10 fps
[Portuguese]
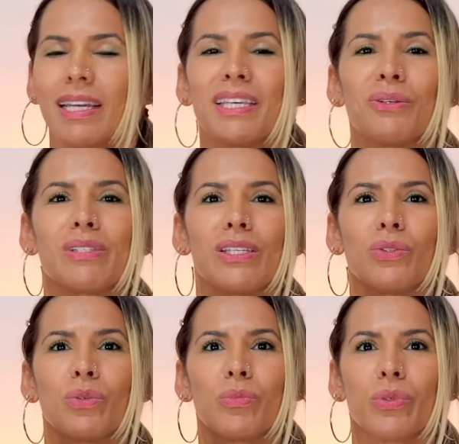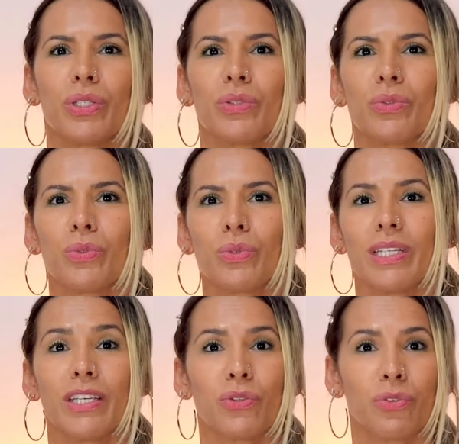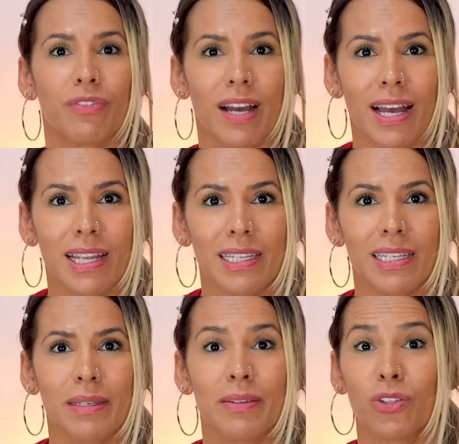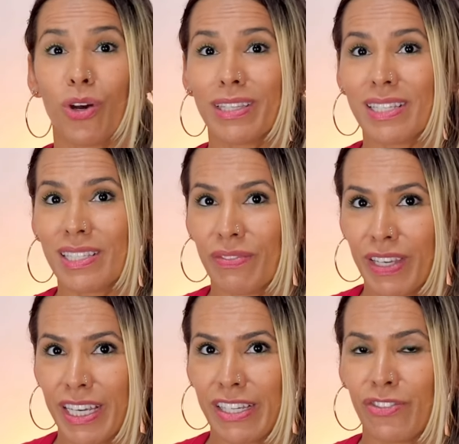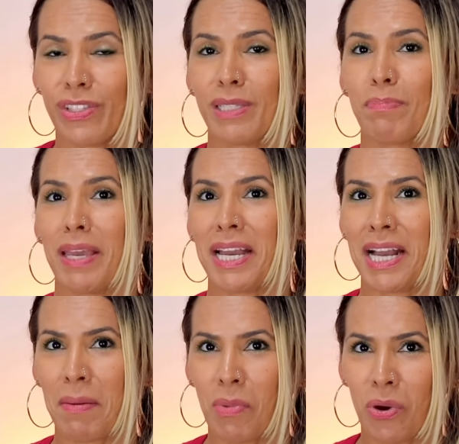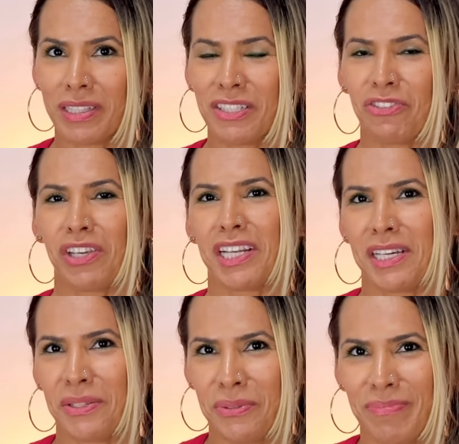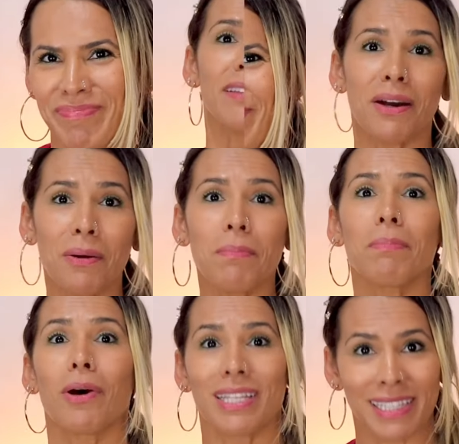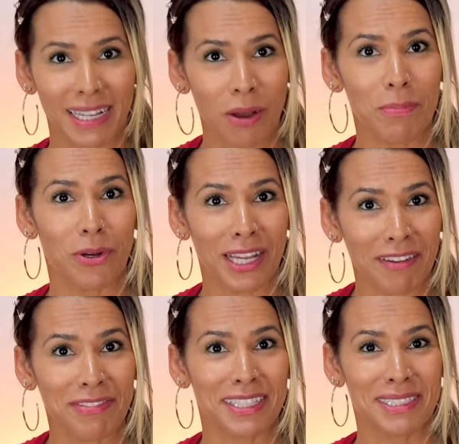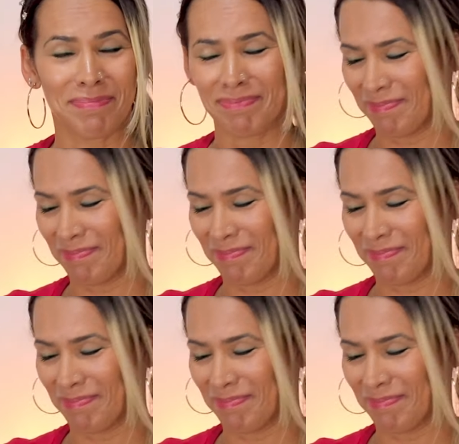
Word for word: aqui eu sinto muito lírio do vale, notas verdes, bergamota e gerânio. Então, bora secar o biografia.